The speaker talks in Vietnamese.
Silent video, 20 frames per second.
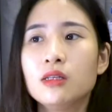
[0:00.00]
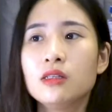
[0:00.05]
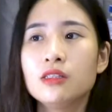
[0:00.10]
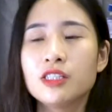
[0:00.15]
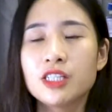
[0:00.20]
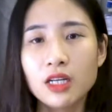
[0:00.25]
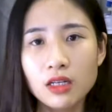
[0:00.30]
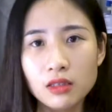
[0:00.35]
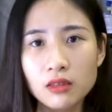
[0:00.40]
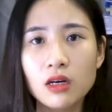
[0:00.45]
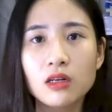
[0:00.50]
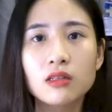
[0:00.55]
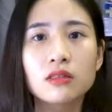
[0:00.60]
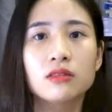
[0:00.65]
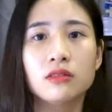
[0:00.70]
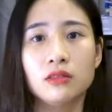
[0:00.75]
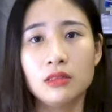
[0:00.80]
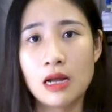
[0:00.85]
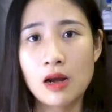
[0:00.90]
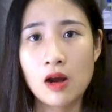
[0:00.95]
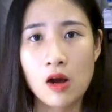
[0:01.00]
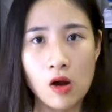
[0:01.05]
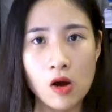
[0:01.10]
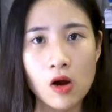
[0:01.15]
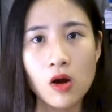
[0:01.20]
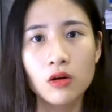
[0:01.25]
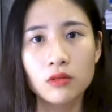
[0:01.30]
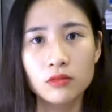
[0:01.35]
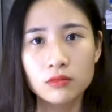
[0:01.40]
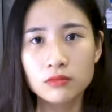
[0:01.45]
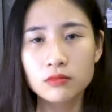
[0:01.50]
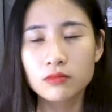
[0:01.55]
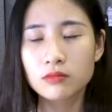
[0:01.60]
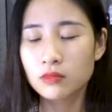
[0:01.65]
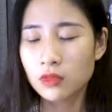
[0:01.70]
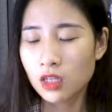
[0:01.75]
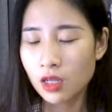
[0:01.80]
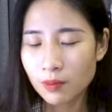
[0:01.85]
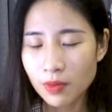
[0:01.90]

chất lượng là khó lớp